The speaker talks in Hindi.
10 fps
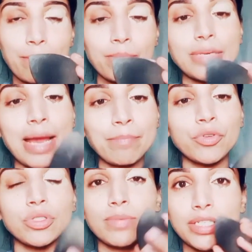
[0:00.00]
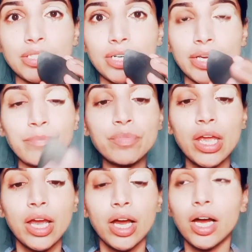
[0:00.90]
डैप डैप ब्यूटी ब्लेंडर लें
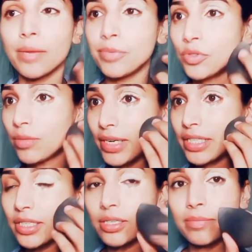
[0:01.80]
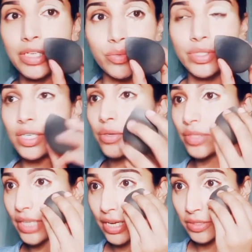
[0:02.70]
आप ब्यूटी ब्लेंडर मैं यूज़ कर
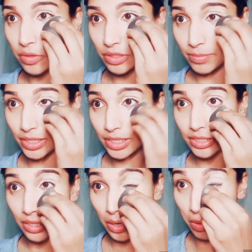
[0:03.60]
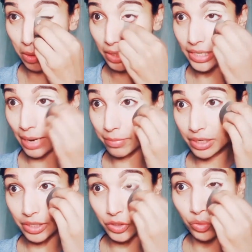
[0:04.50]
रही हूँ टाइस कॉस्मेटिक्स का और डैप
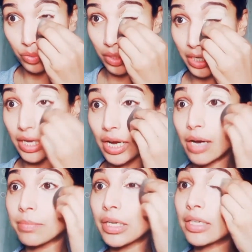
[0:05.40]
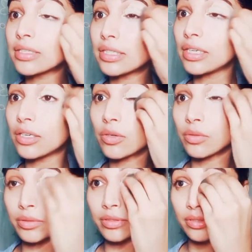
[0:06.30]
करना शुरू करें अपने कंसीलर
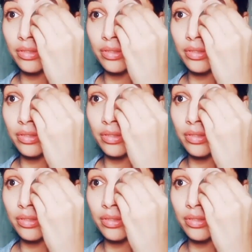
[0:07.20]
को